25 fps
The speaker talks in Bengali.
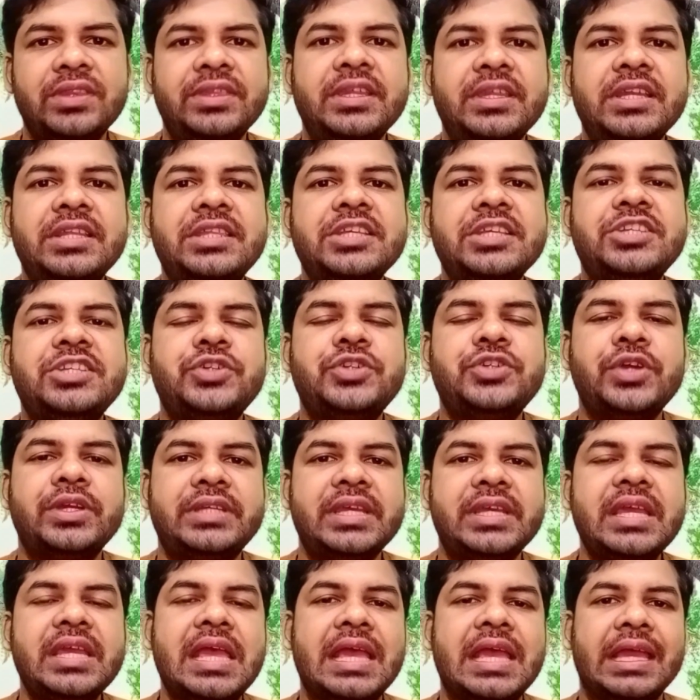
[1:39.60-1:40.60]
নির্দিষ্ট
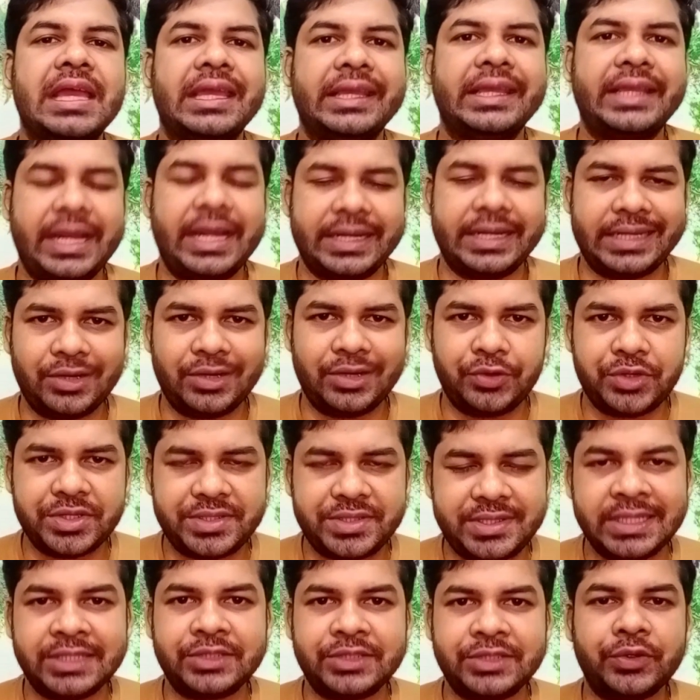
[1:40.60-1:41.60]
একটি ক্যাটাগরি
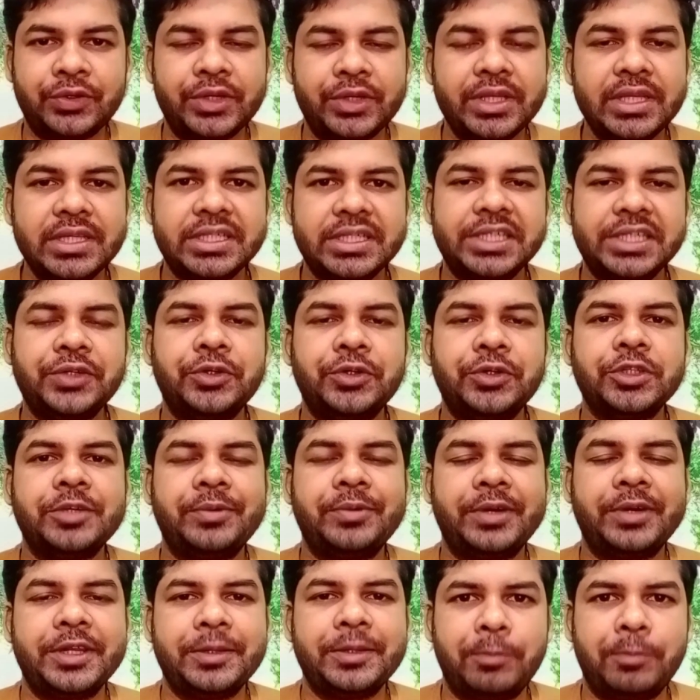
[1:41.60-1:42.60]
সিলেক্ট করি সেটি হতে
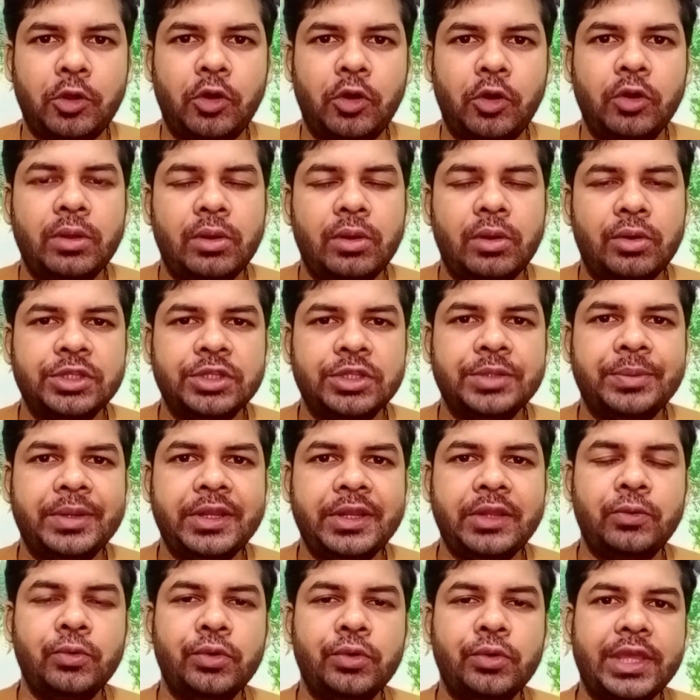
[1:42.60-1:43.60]
পারে ব্লগ হতে পারে
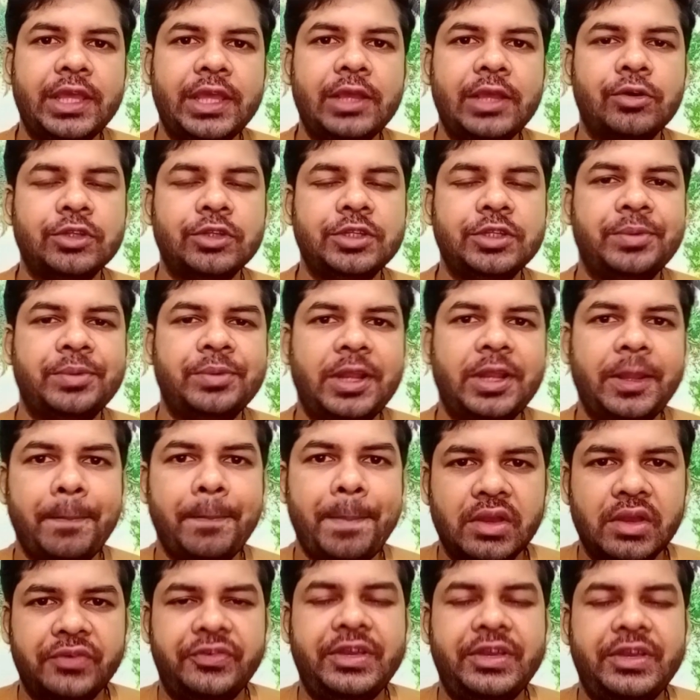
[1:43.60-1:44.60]
কুকিং হতে পারে
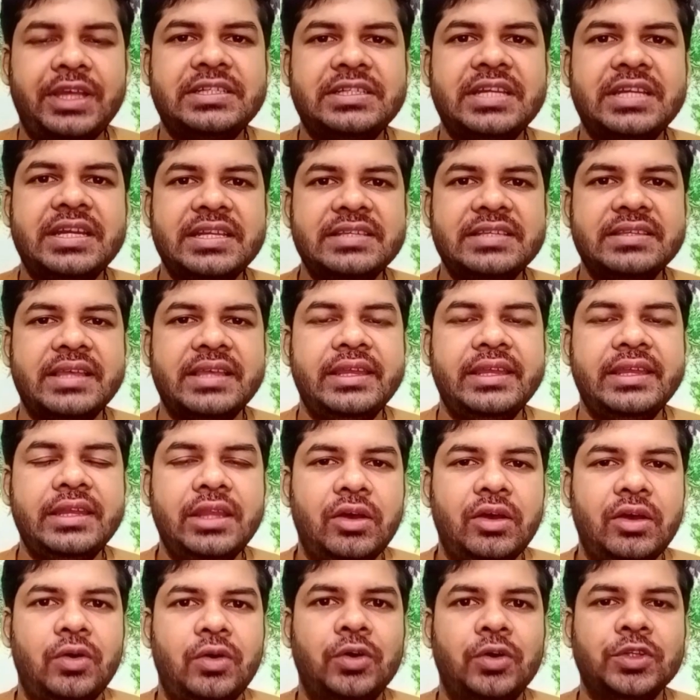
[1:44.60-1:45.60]
ফ্যাশন ডিজাইন
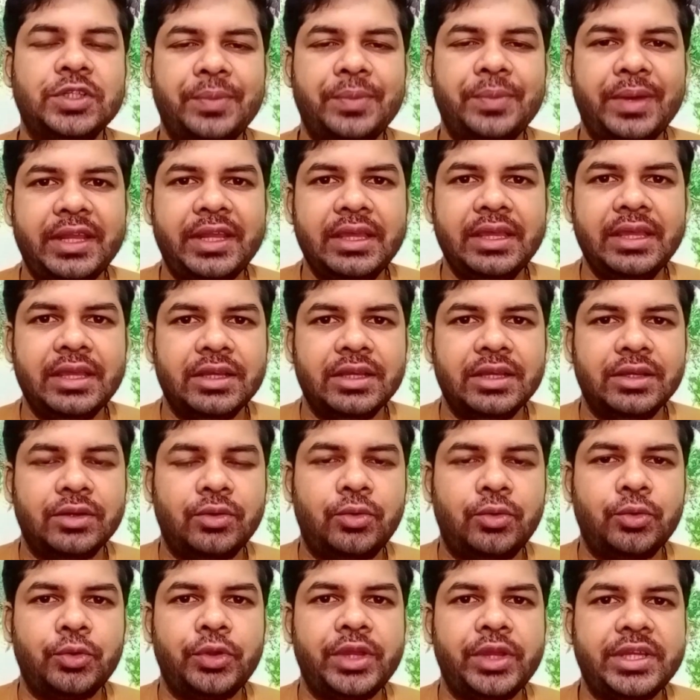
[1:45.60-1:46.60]
হতে পারে
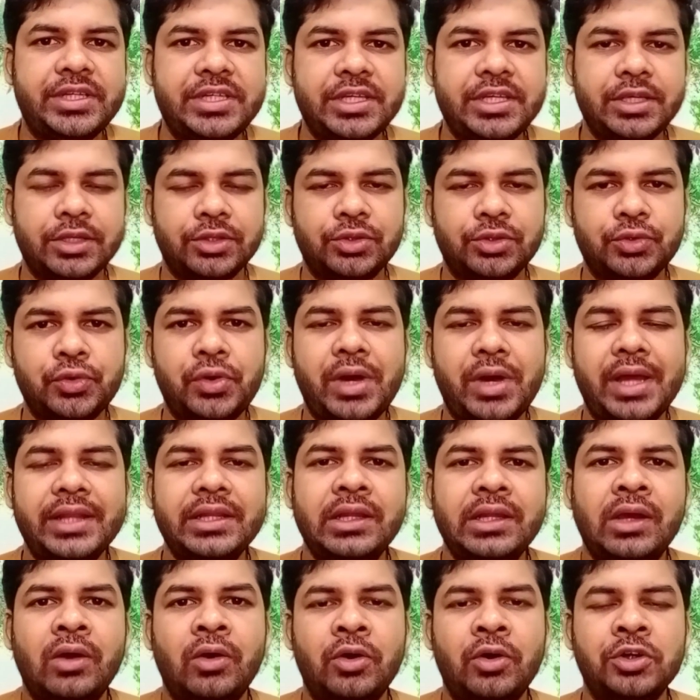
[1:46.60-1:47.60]
কোনো একটি দোকান
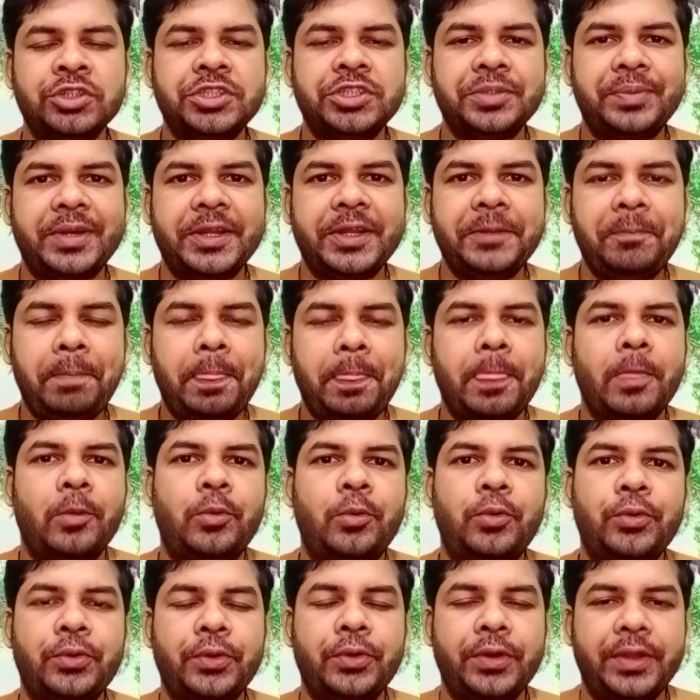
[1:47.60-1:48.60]
হতে পারে
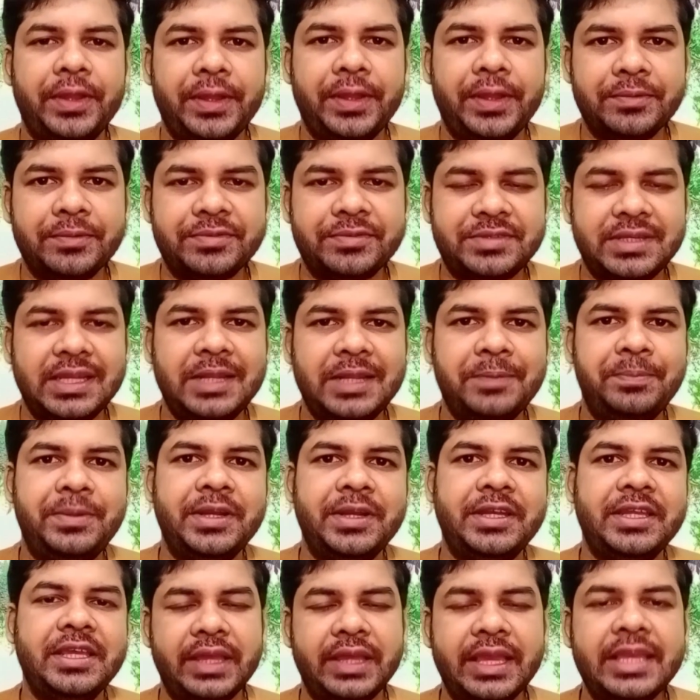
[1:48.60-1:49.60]
কোনো
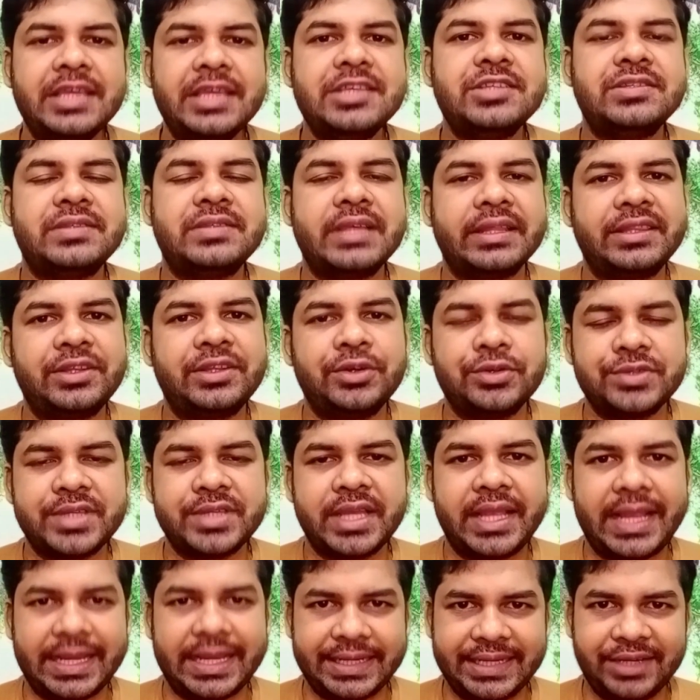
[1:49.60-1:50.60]
সেলিব্রিটি এই জাতীয় যে
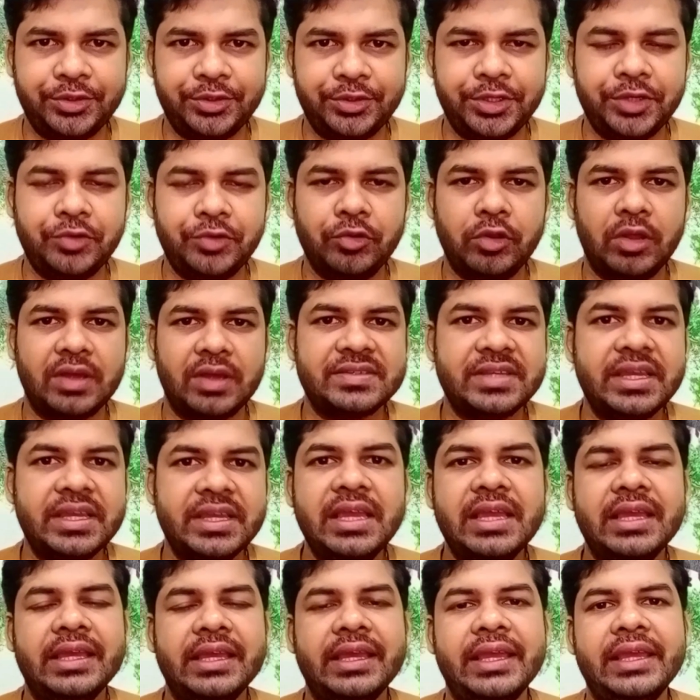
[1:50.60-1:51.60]
ক্যাটাগরিগুলো আছে
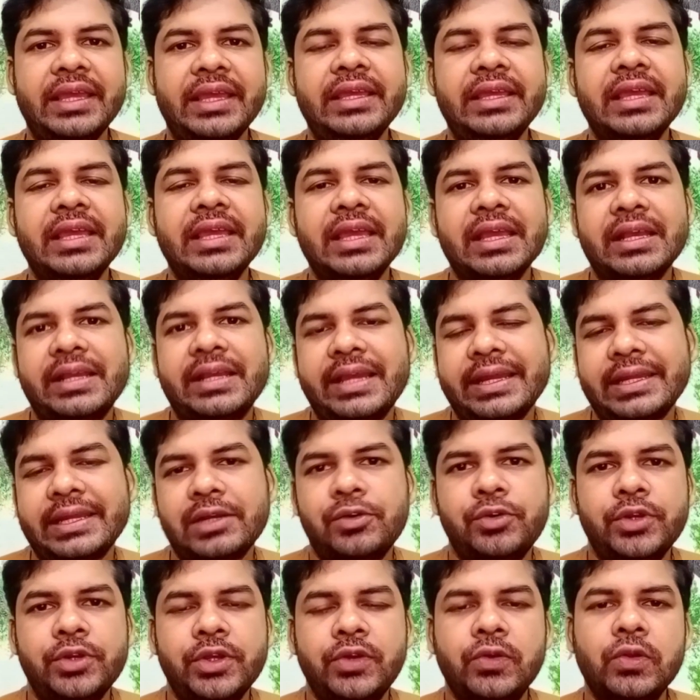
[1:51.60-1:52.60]
এই
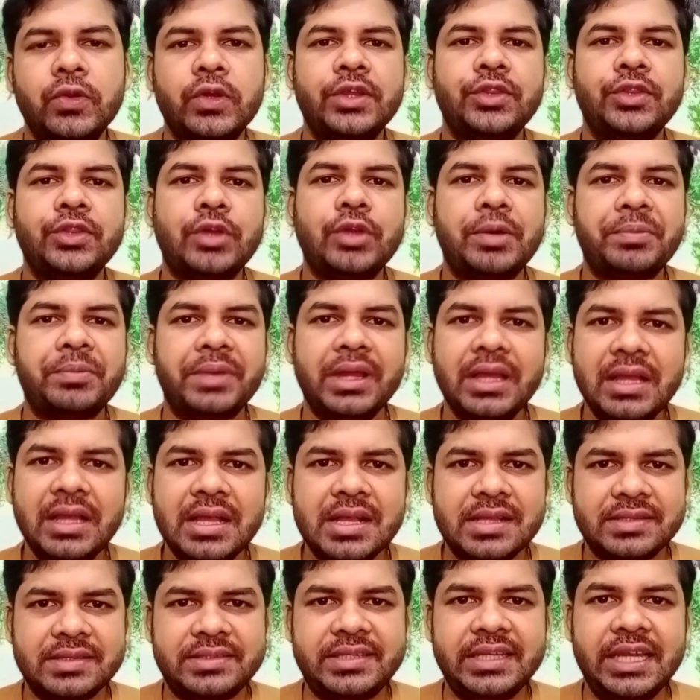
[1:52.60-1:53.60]
ক্যাটাগরিগুলো কিন্তু আমরা
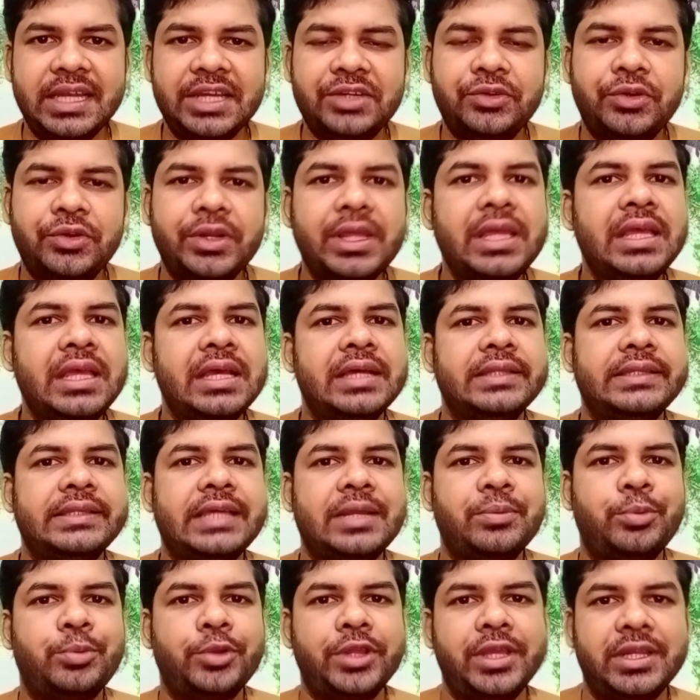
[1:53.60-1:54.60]
সিলেক্ট করে
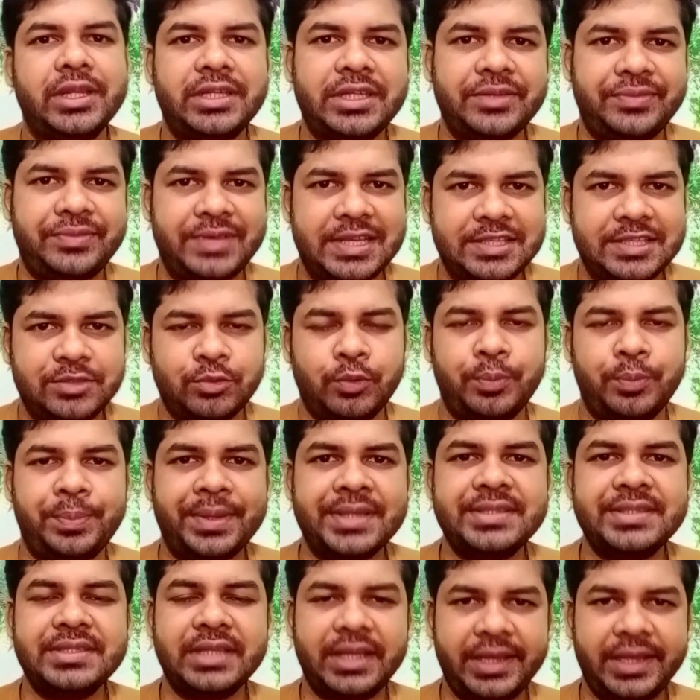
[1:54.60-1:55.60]
তারপরে একটি ফেসবুক
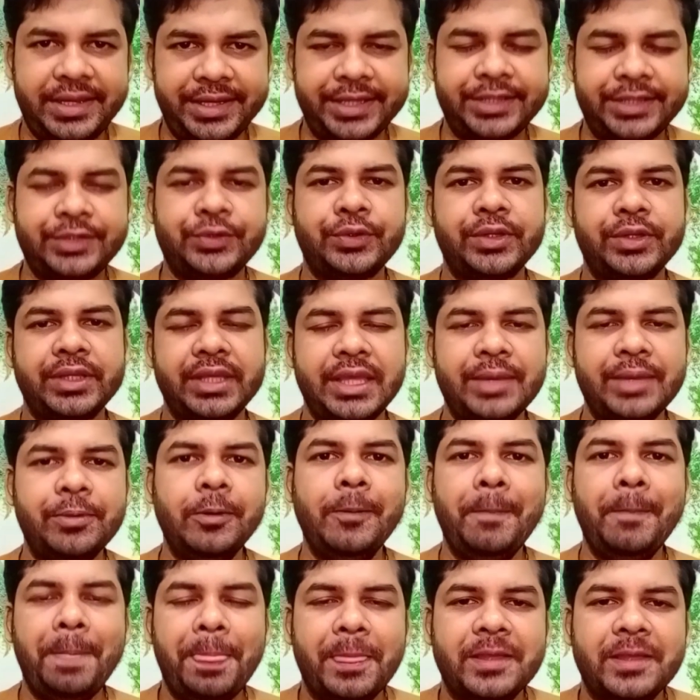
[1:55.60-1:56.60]
পেজ ক্রিয়েট করি এবং
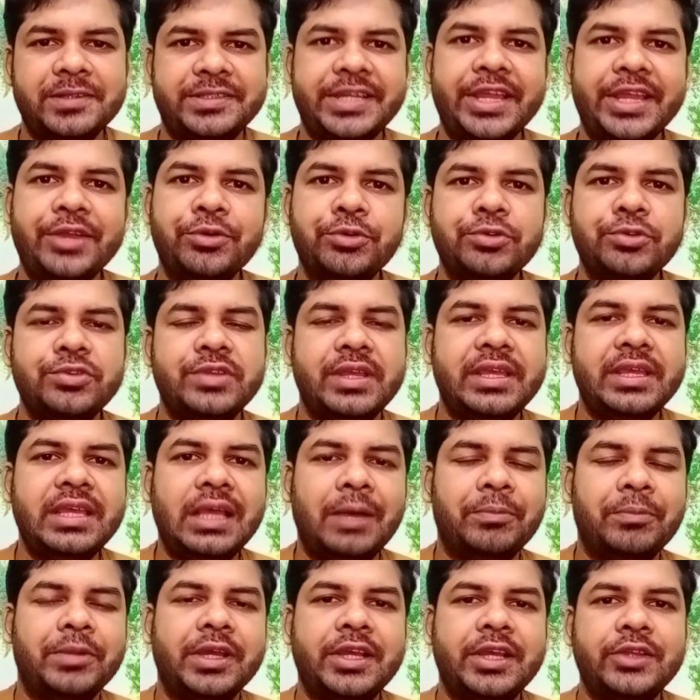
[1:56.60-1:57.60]
সেই অনুযায়ী
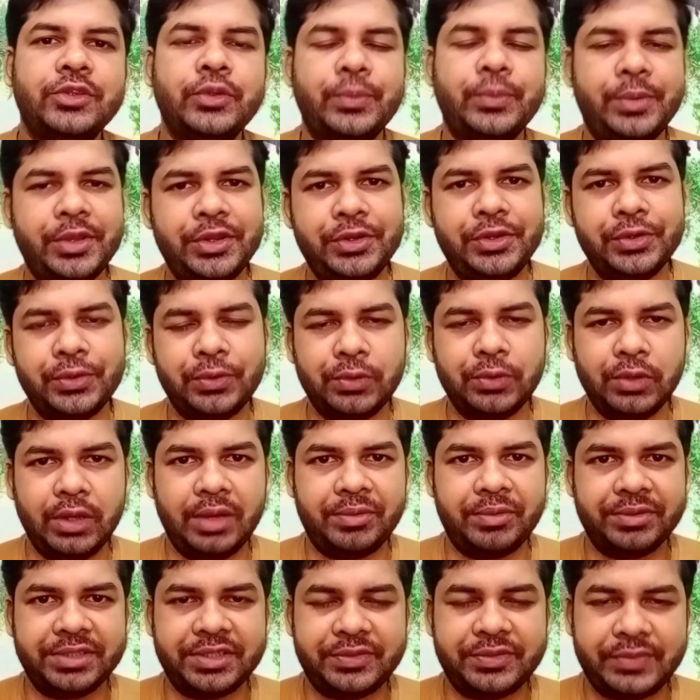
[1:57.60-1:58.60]
আমরা কিন্তু ভিডিওগুলো
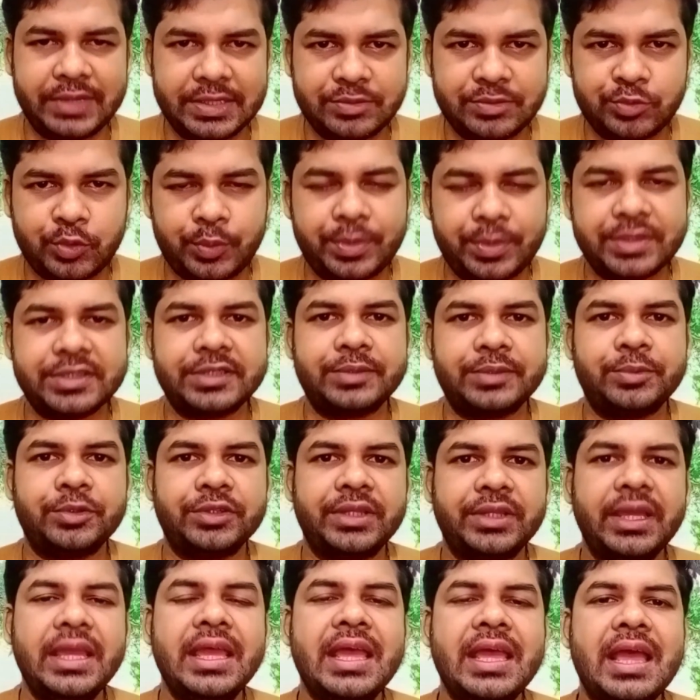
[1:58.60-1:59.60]
আমাদের ফেসবুক পেজের
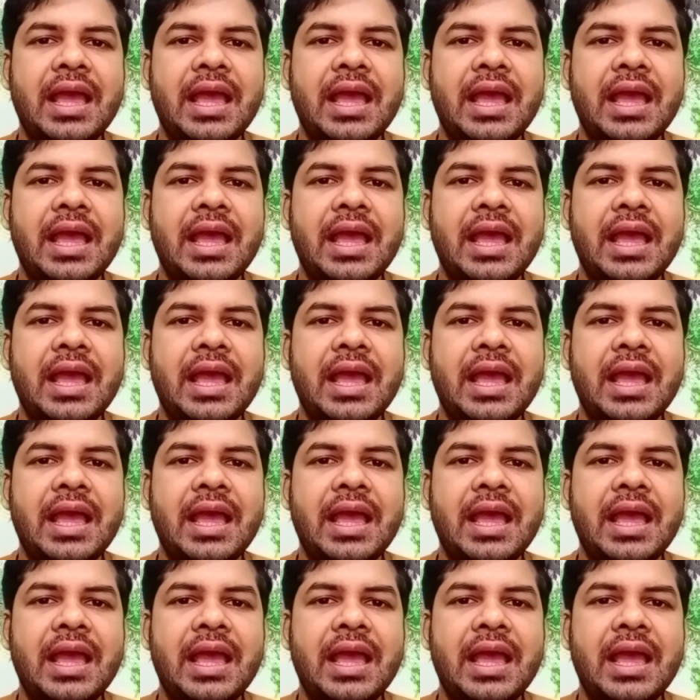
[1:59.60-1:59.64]
মধ্যে